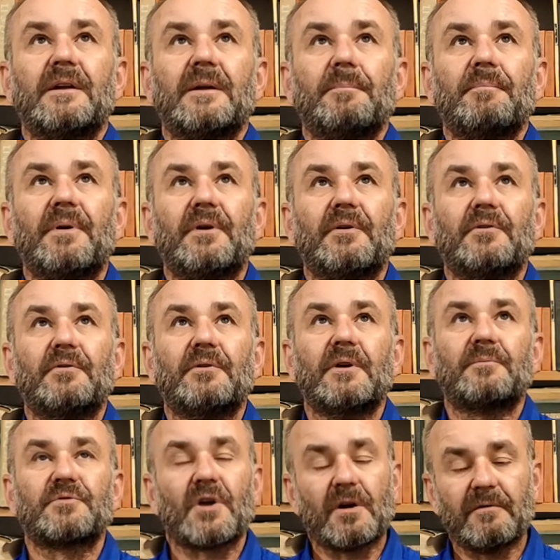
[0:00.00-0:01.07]
był
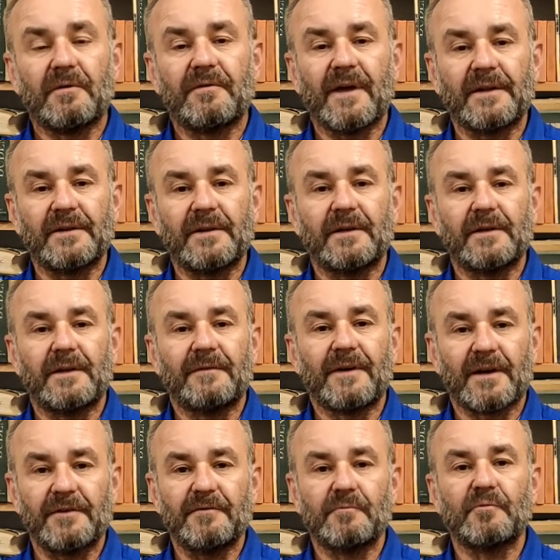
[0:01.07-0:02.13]
przechowywany w
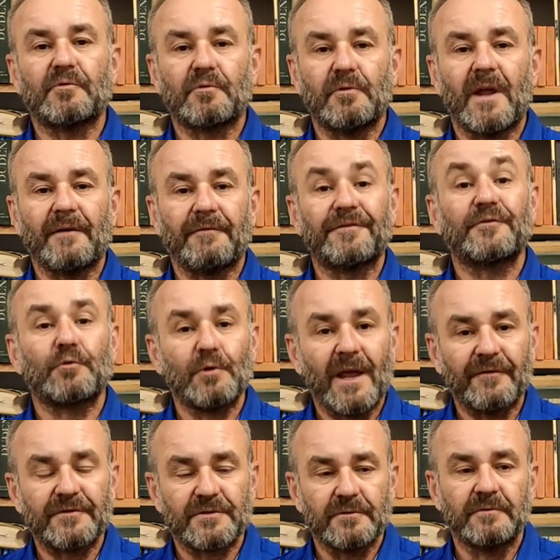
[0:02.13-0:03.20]
archiwum króle, w
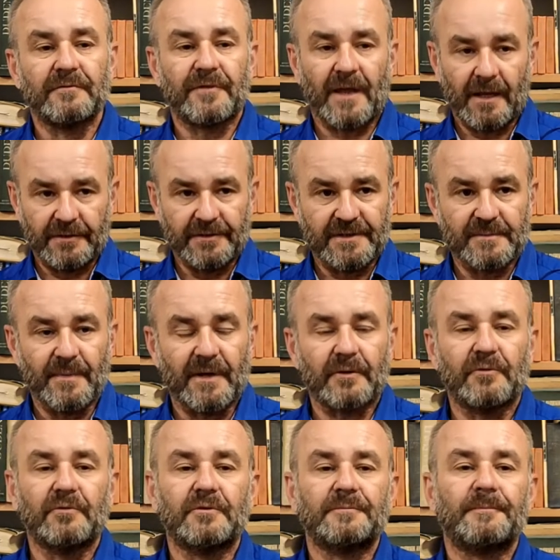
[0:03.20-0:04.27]
Królewcu w
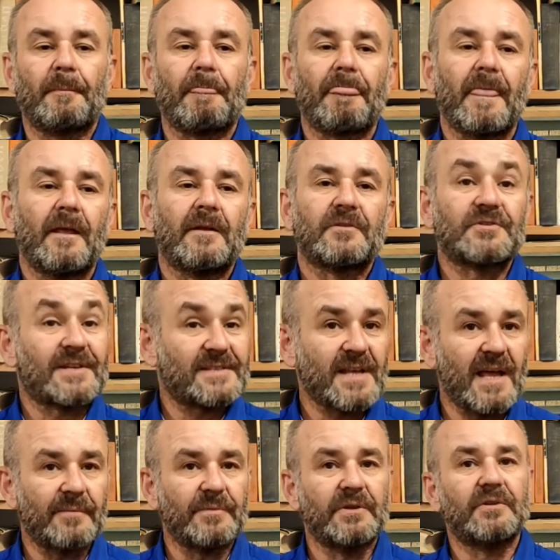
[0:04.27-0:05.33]
Königsbergu.
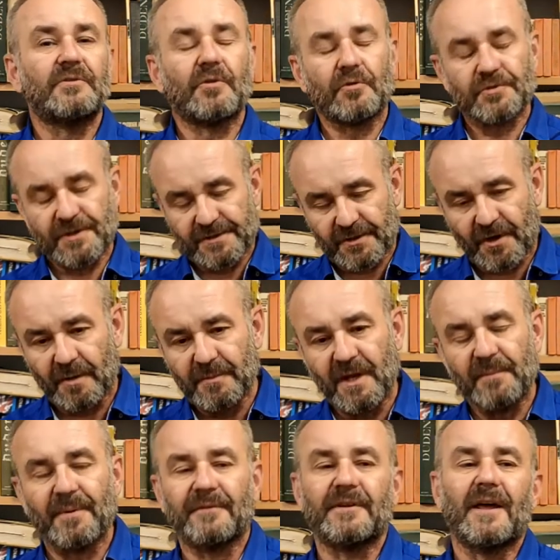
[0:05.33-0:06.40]
Czasami to już jest trochę
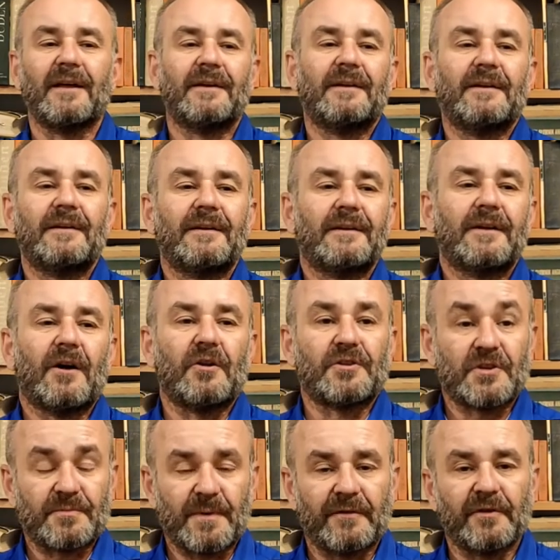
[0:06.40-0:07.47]
mniej pewne,
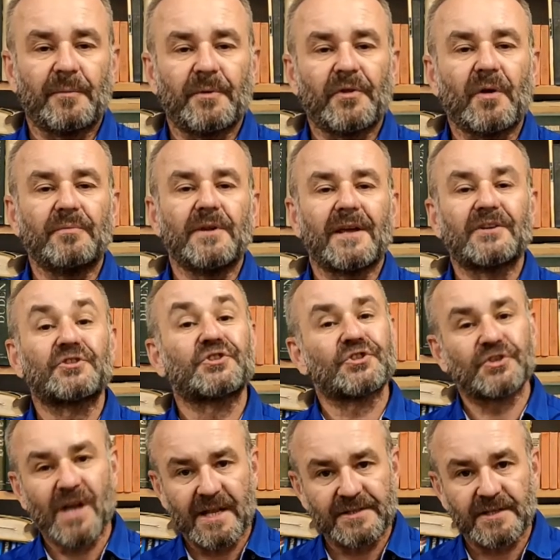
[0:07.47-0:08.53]
chociaż prawdopodobne.
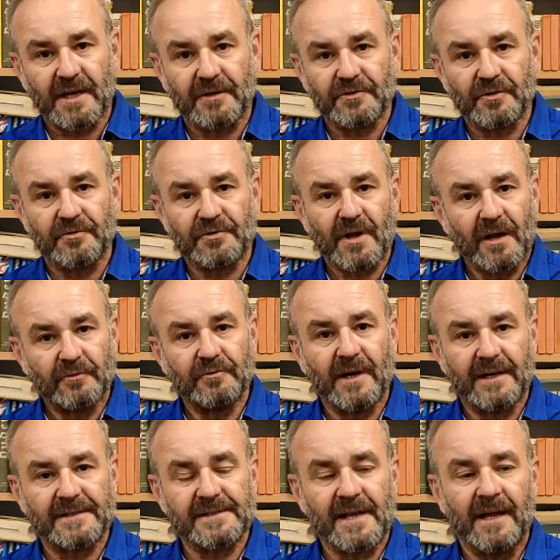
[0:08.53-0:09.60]
Krzyżacka książka
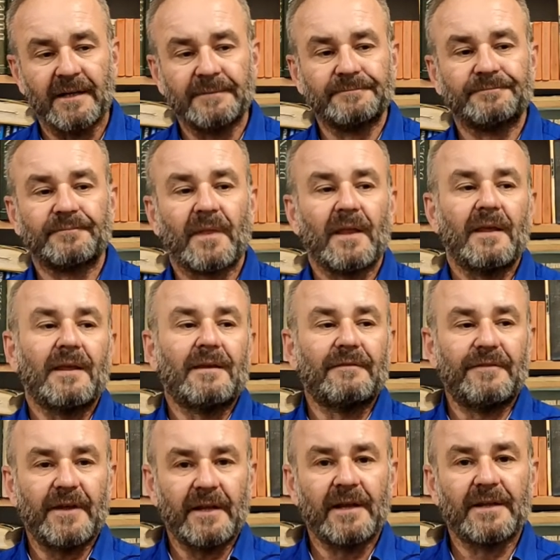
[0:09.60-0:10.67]
kucharska.
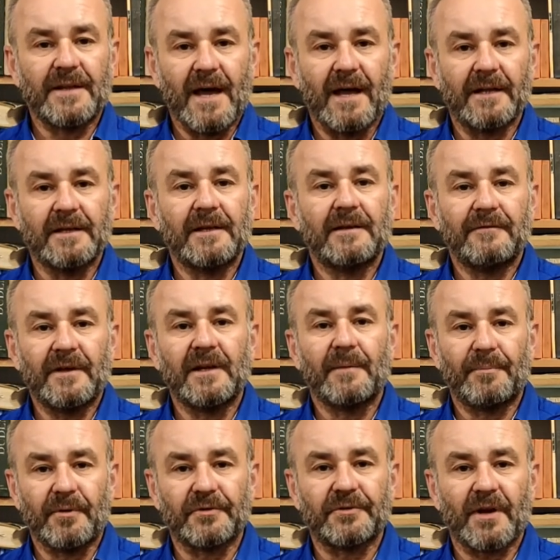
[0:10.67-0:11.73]
Wiele dań, wiele
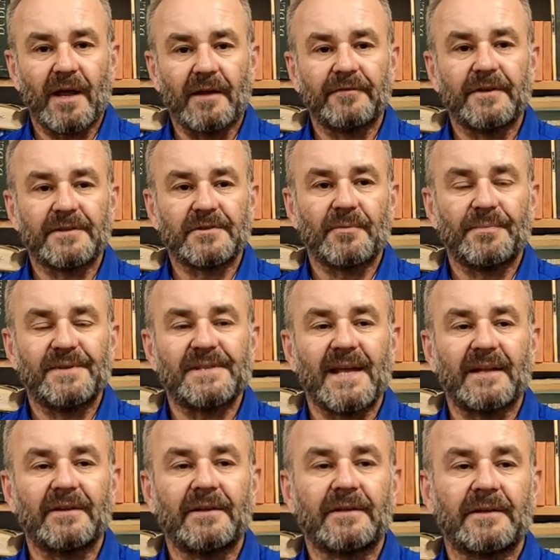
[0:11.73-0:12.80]
potraw jest
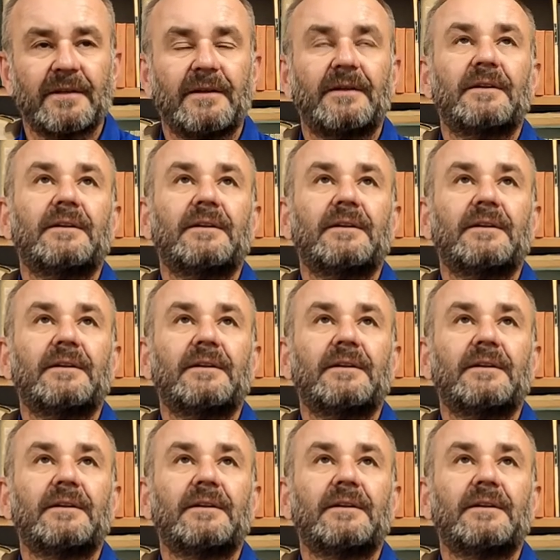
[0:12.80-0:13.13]
opisanych